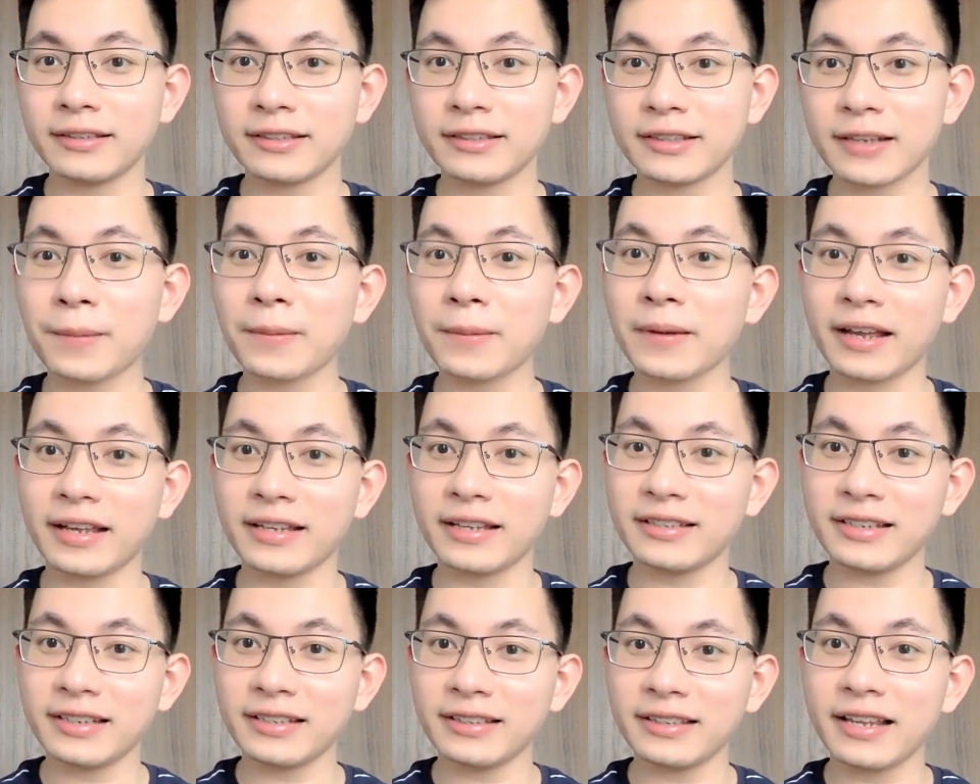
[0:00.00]
trong cái
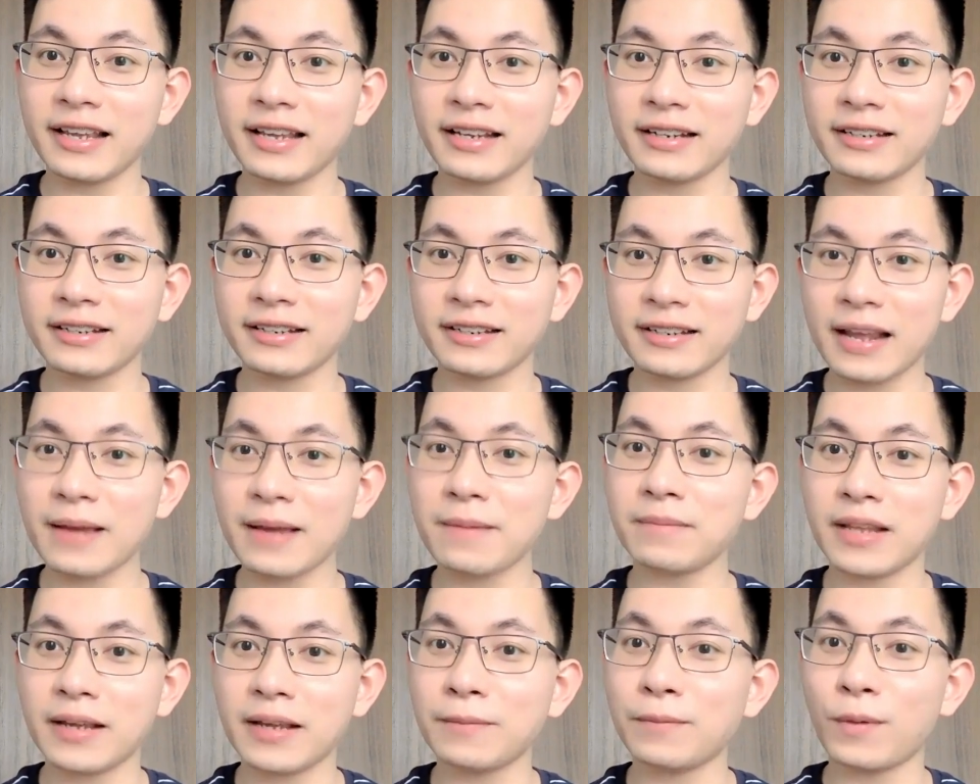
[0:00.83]
chi tiết
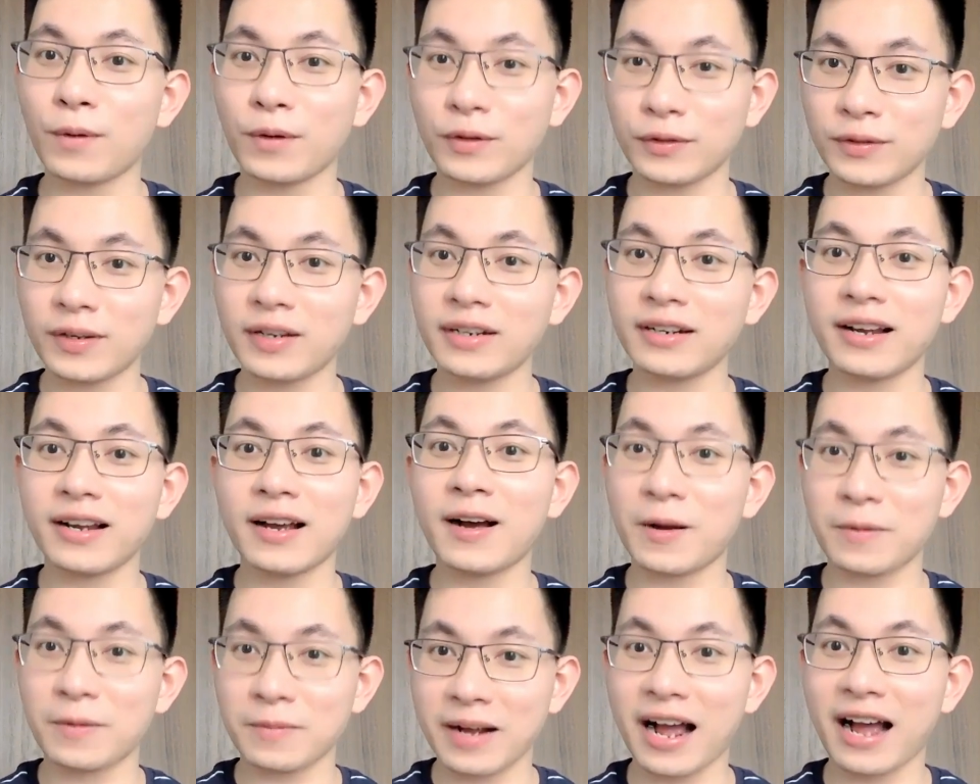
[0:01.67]
đêm tình mùa xuân ở
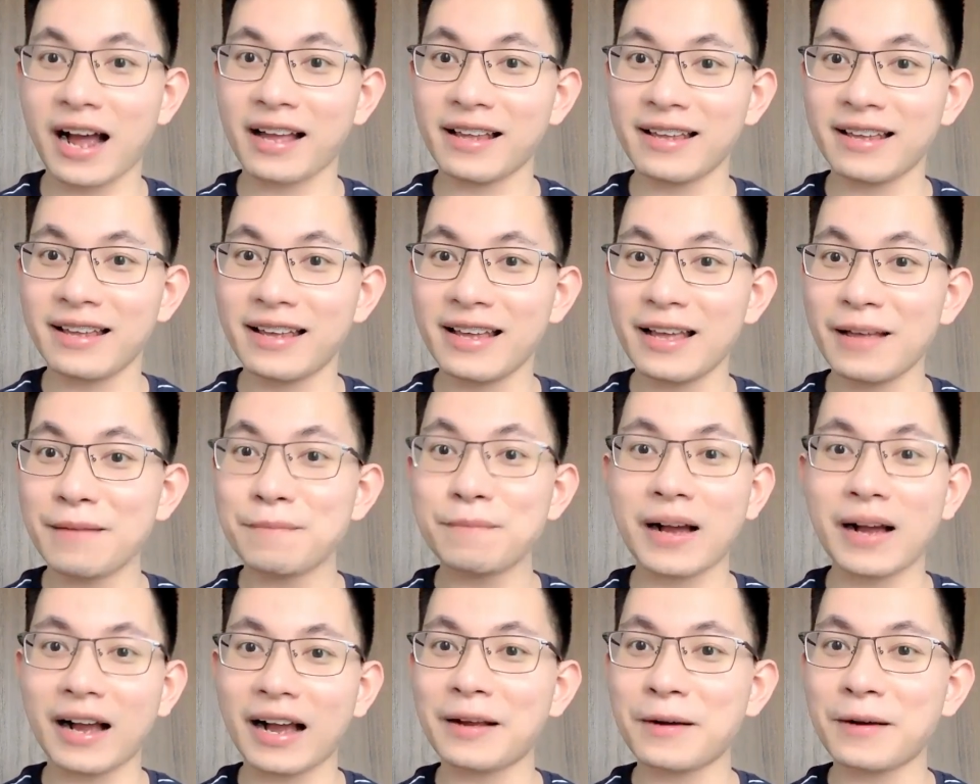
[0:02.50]
Hồng Ngài
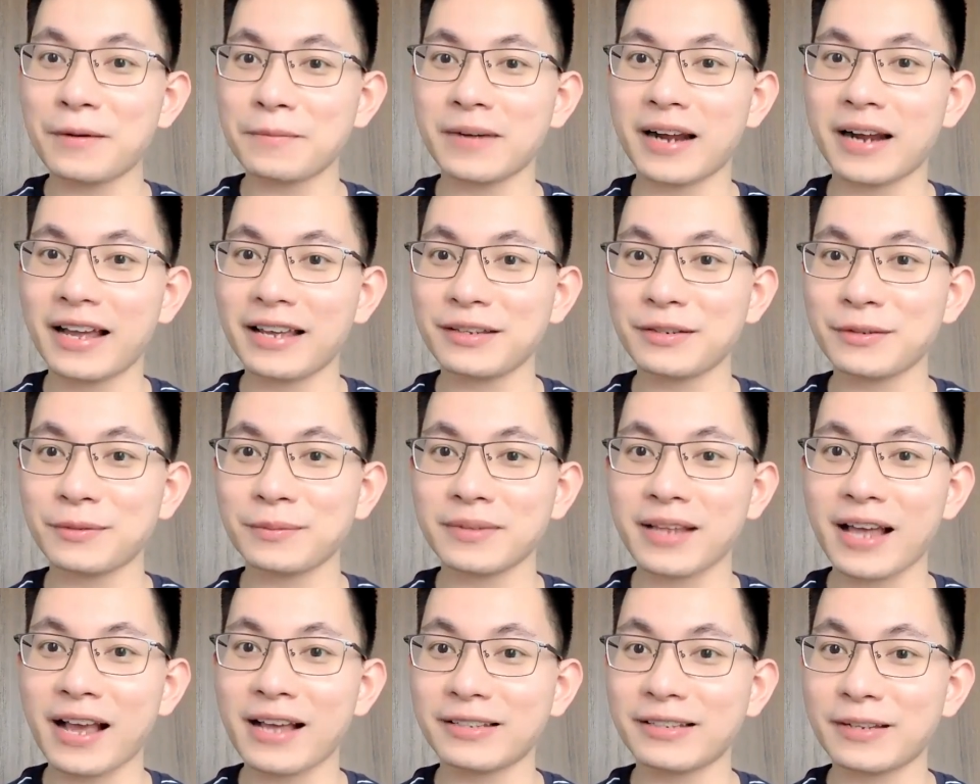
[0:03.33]
mà ngày hôm nay chúng
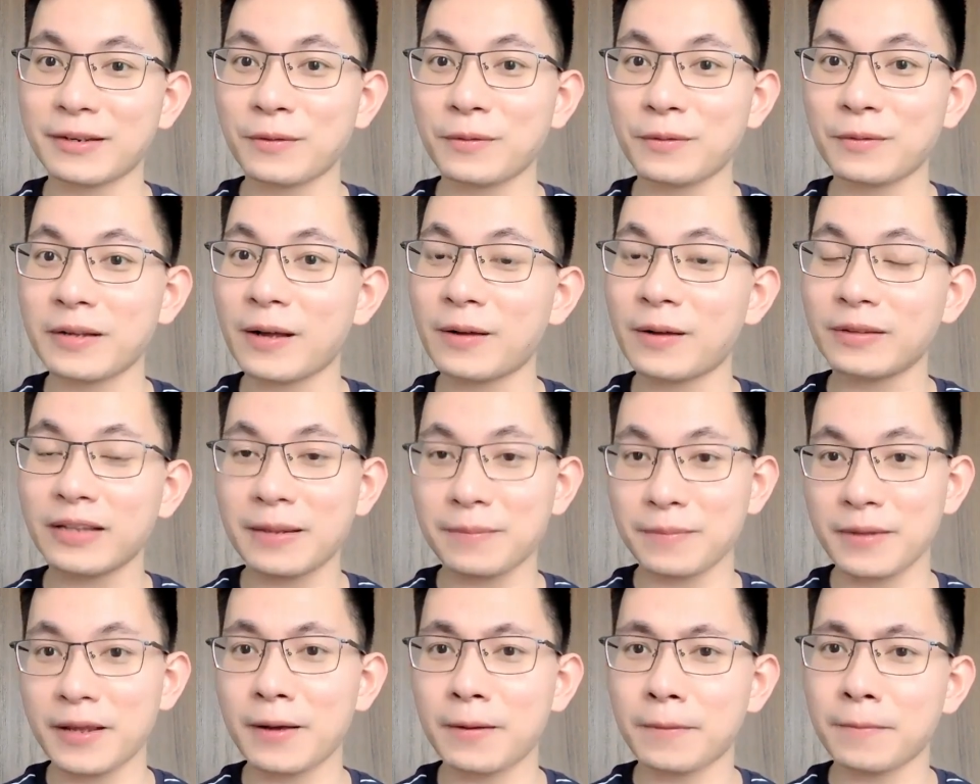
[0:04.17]
ta sẽ cùng nhau
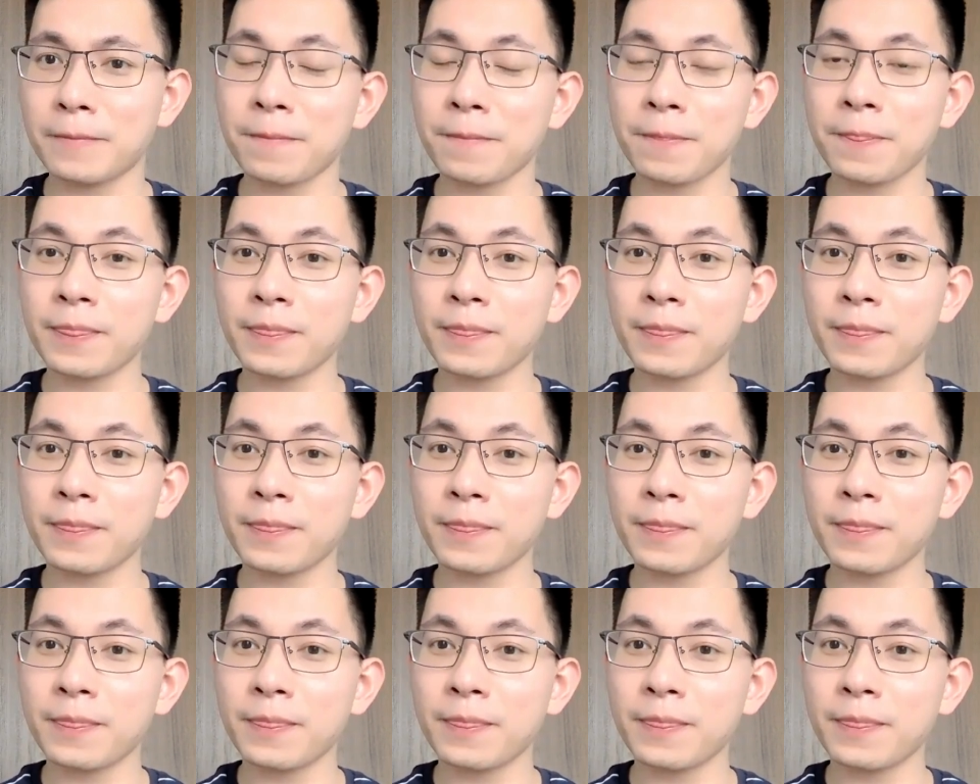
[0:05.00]
tìm hiểu.